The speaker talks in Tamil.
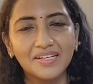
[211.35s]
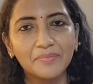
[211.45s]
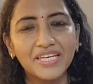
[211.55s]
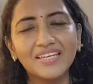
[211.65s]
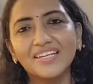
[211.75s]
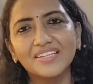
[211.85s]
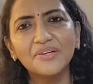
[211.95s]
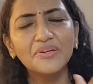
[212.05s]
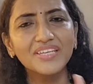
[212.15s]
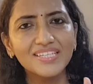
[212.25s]

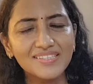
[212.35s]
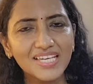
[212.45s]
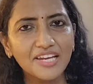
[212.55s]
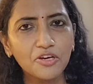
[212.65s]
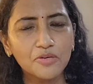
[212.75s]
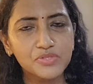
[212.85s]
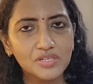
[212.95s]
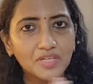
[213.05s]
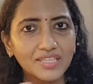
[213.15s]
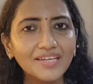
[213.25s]
அப்படிங்கிறதுக்கு ஒரு ஈஸியான
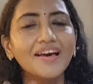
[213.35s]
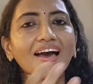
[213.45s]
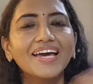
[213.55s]
ஆப்ஷன் வந்து